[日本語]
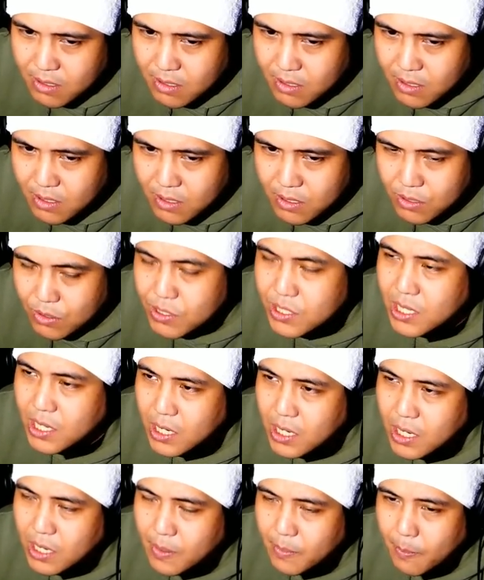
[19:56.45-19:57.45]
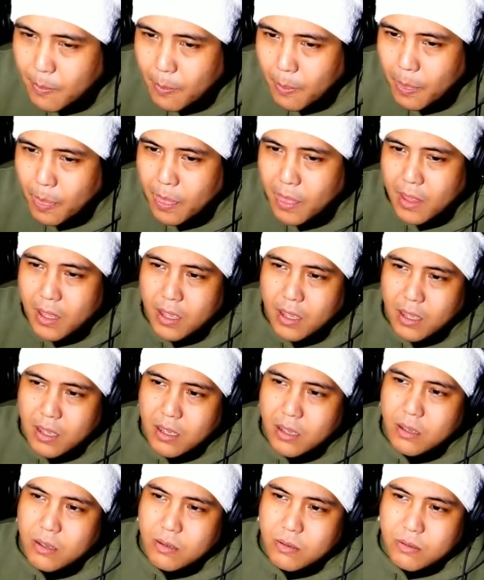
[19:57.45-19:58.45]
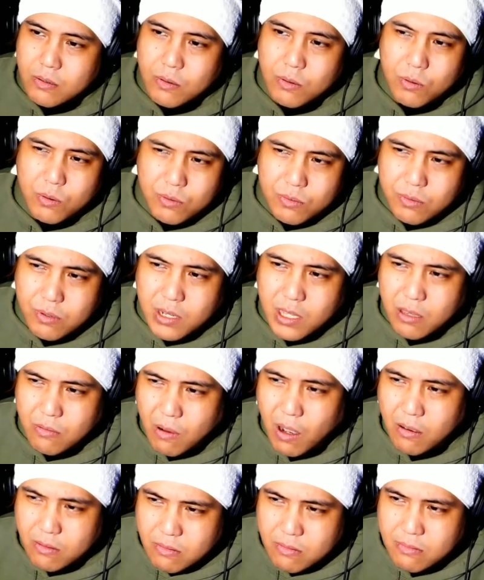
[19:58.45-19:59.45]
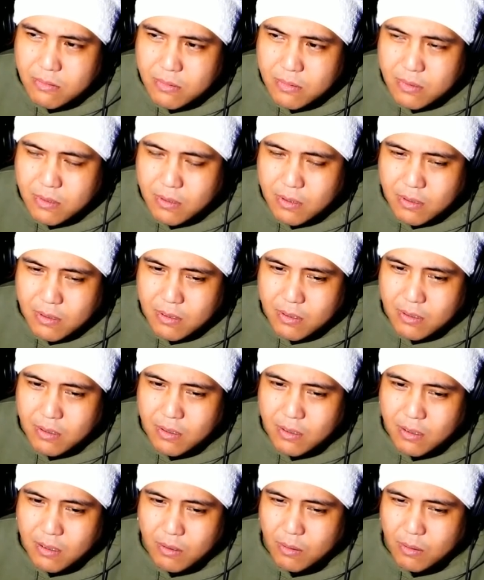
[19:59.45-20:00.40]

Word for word: そしたら、本当に言わん？言